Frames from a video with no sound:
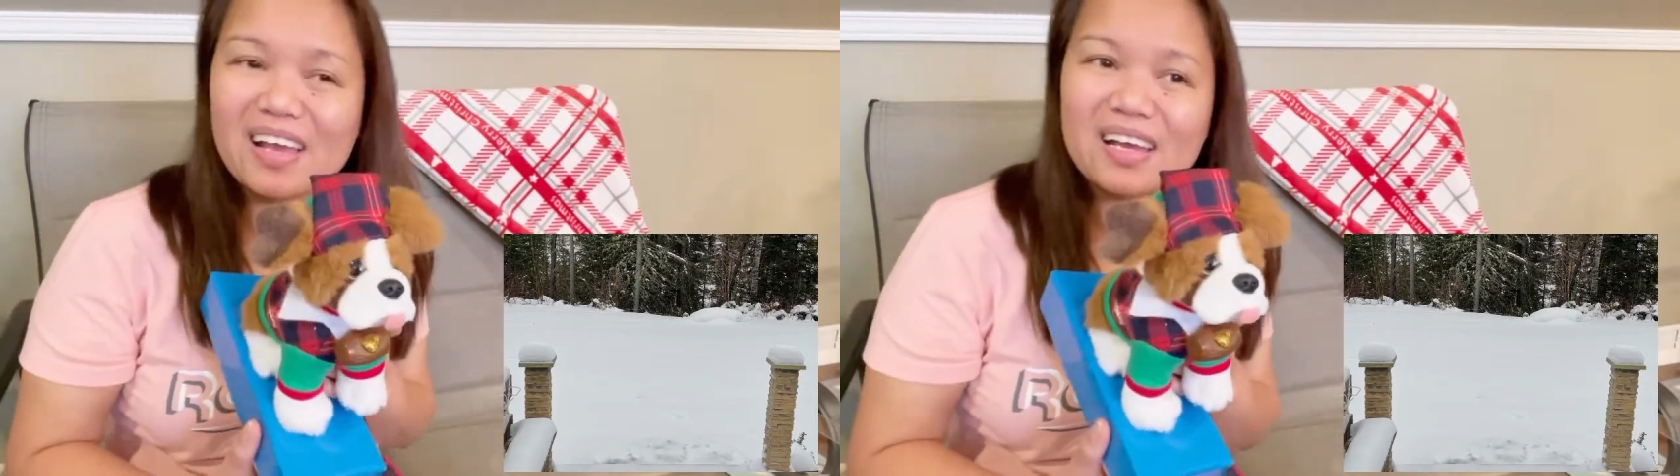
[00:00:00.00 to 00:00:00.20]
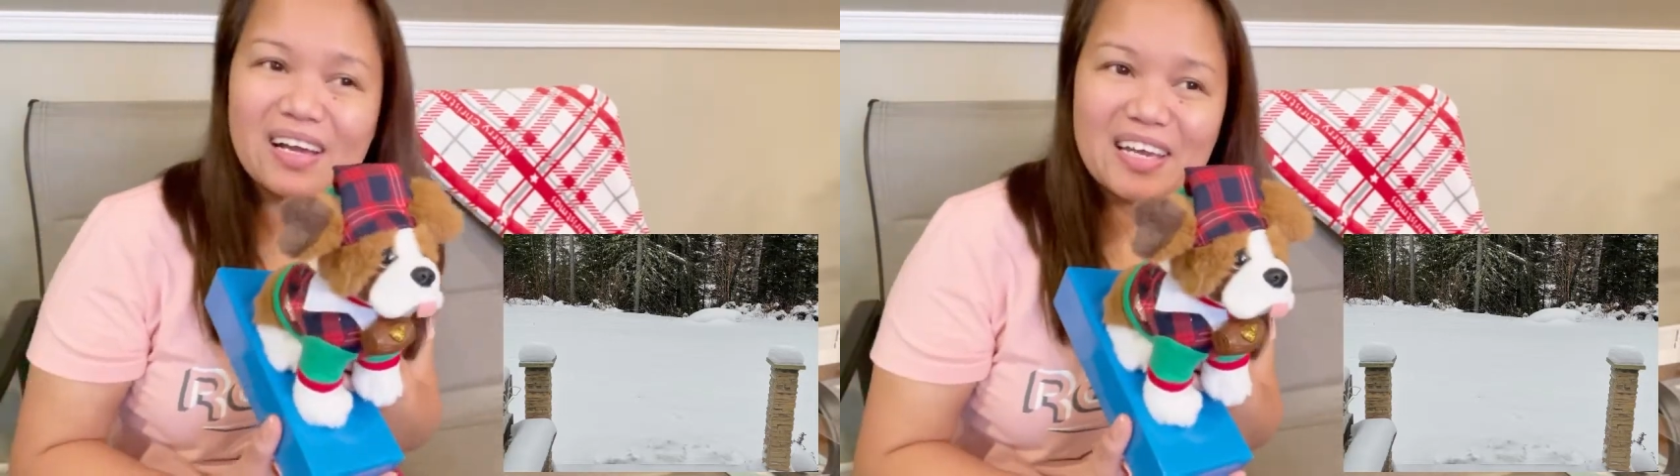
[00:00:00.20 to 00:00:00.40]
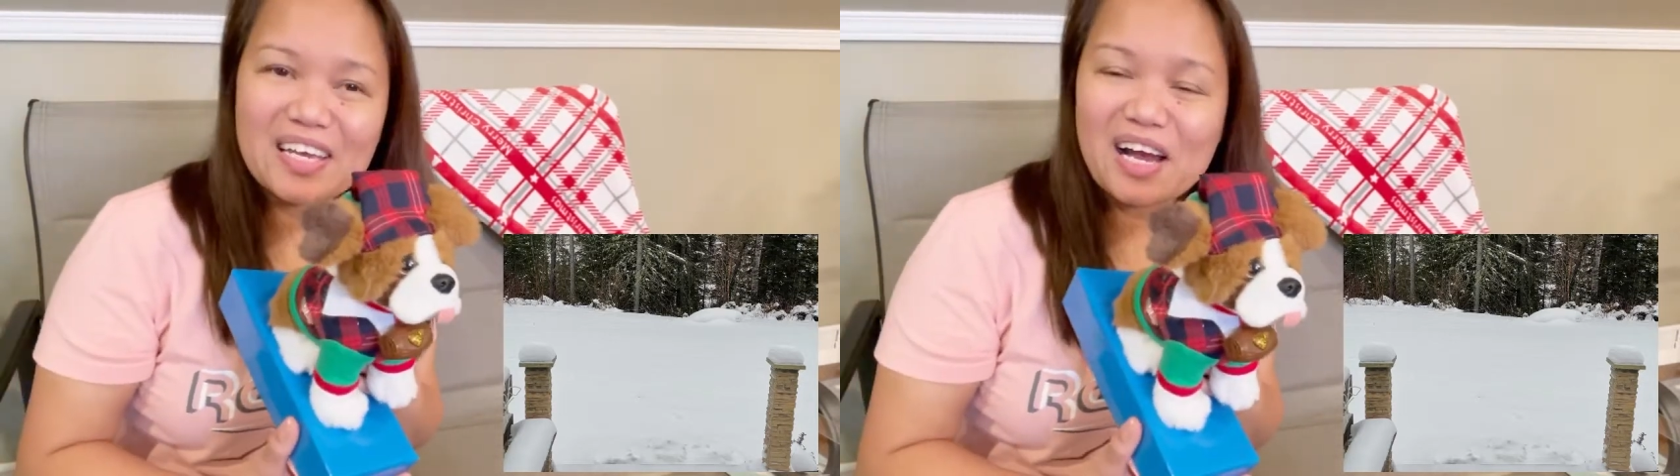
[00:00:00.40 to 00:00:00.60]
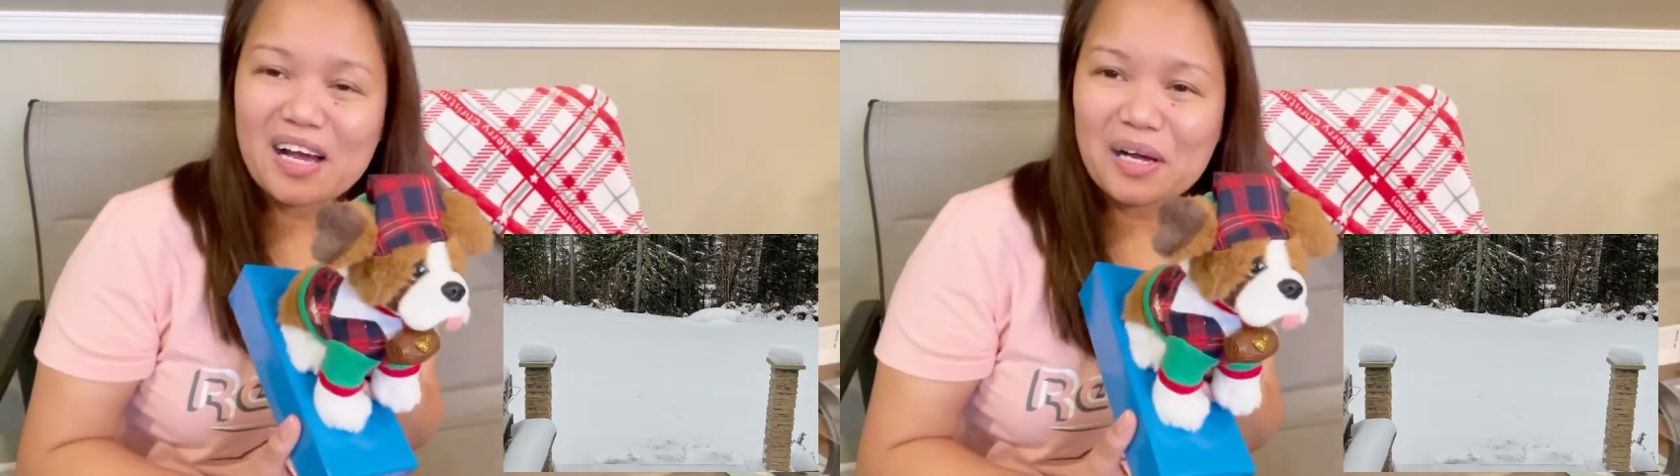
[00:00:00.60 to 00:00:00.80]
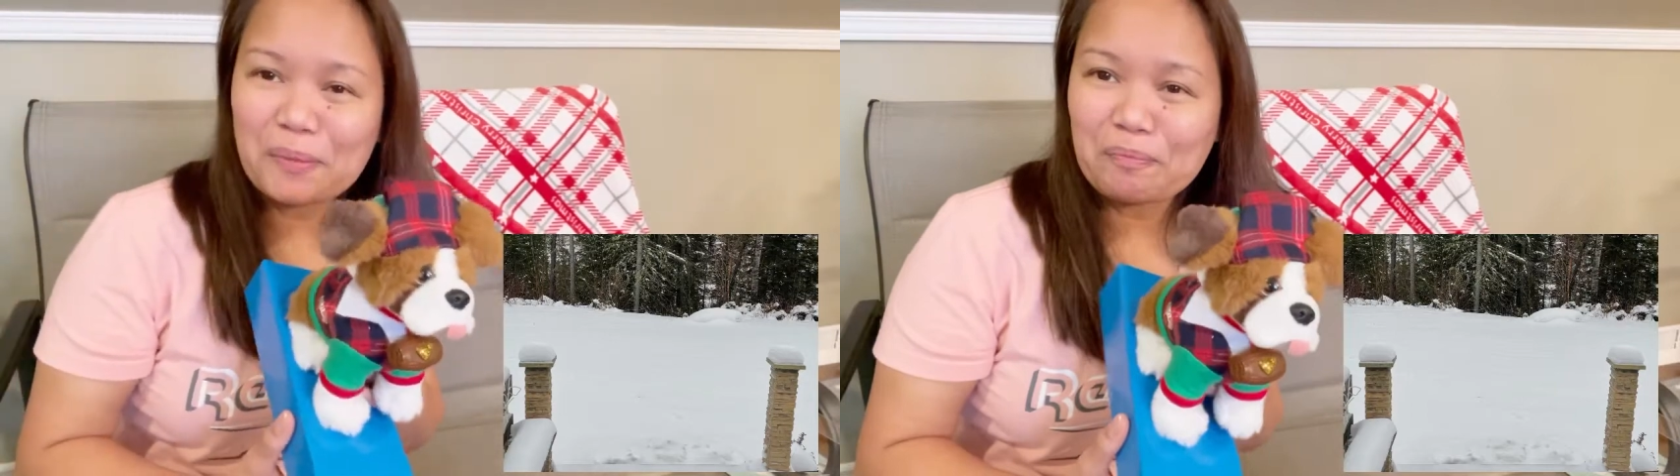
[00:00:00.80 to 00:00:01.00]
Kaya,
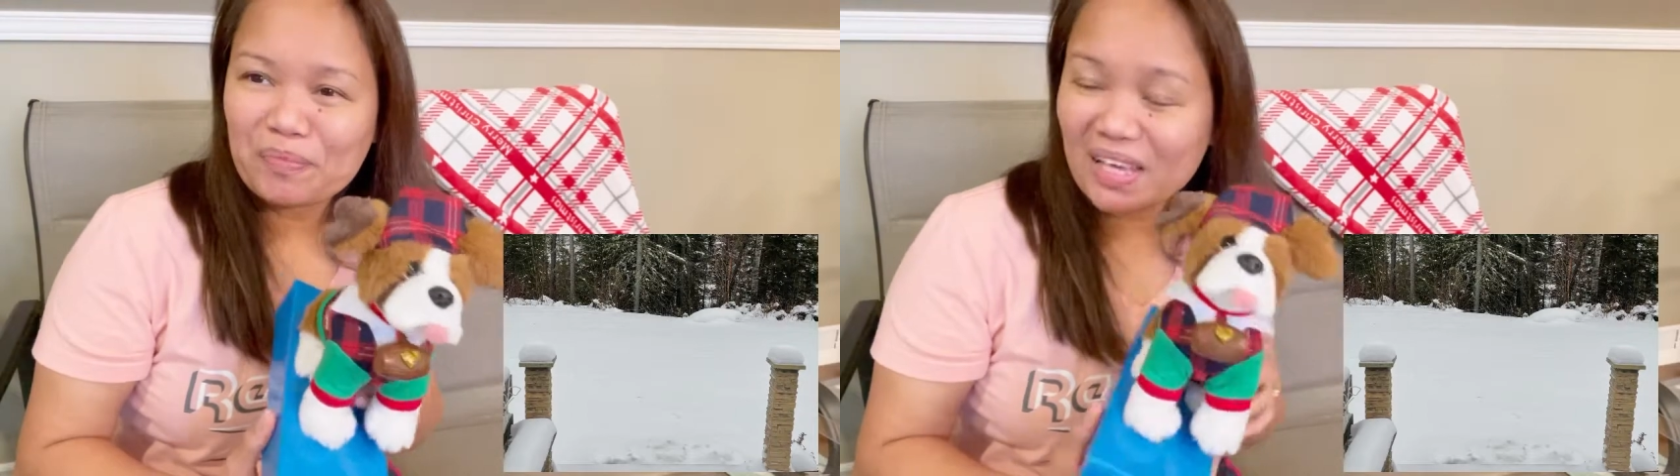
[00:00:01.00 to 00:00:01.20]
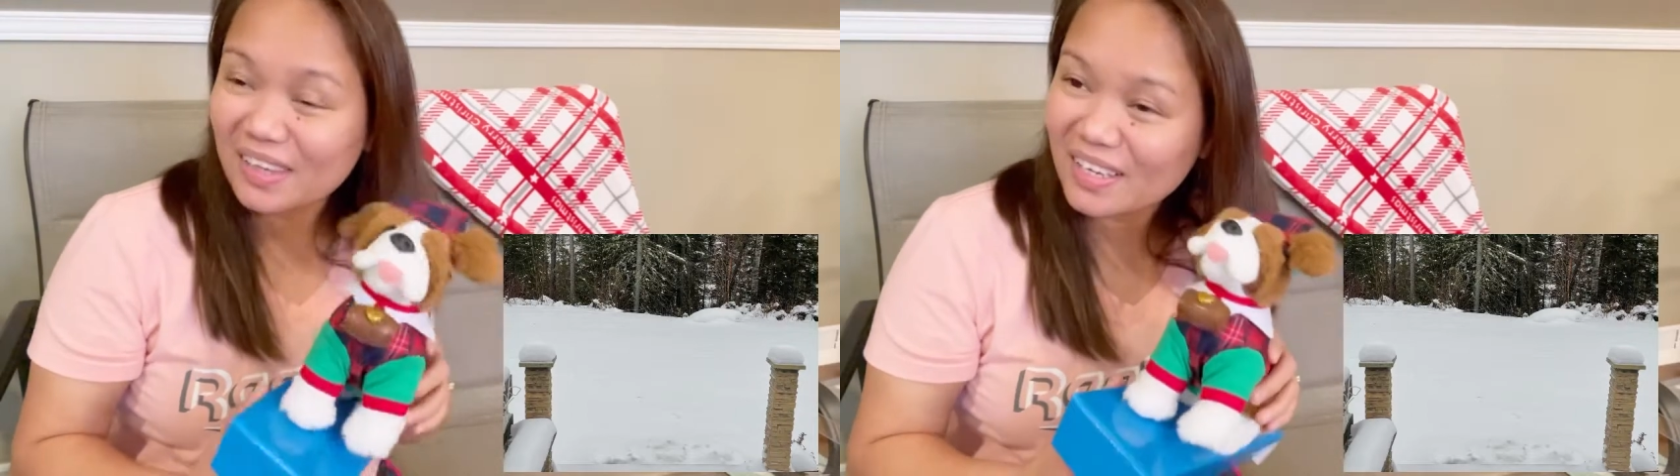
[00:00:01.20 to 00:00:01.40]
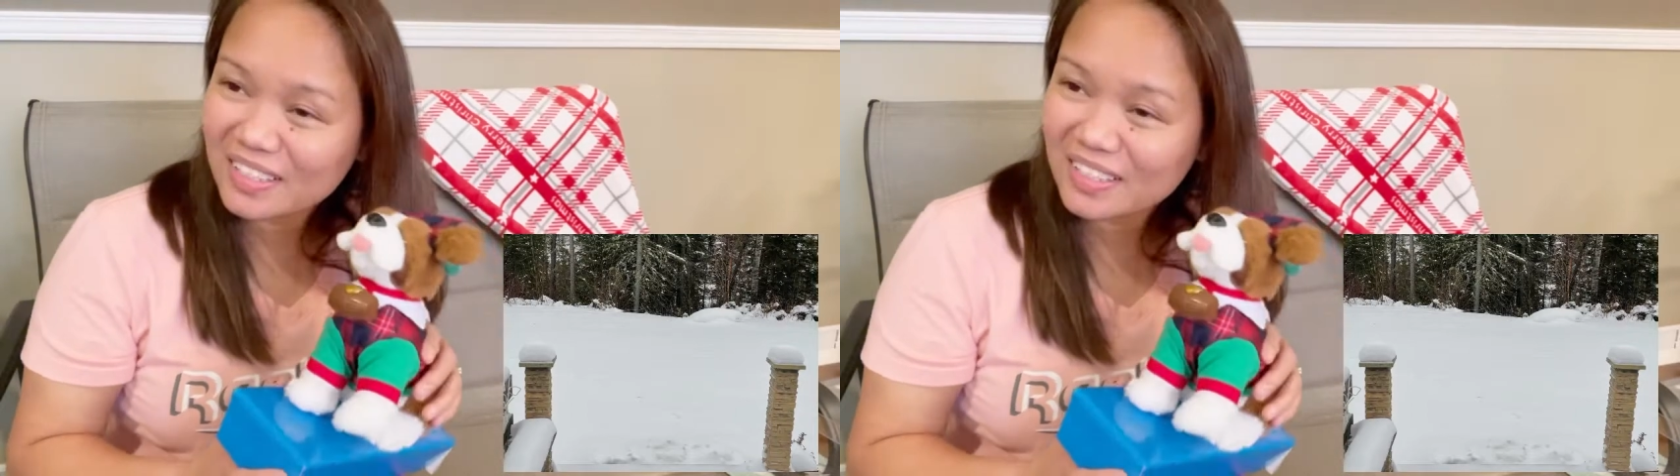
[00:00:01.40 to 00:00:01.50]
um, I think